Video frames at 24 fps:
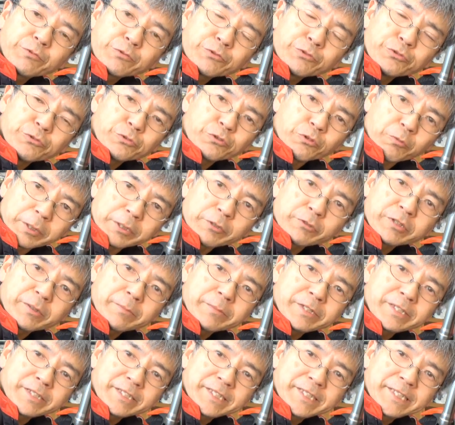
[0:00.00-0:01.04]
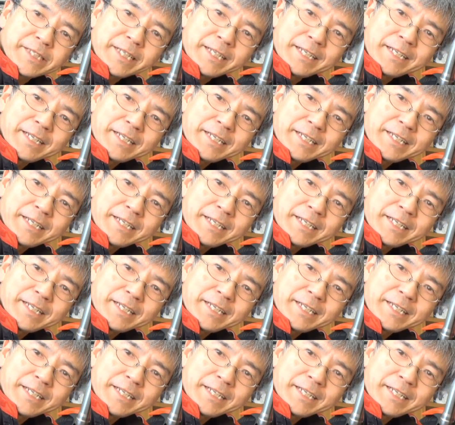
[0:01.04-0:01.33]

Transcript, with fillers: というオートバイでございます、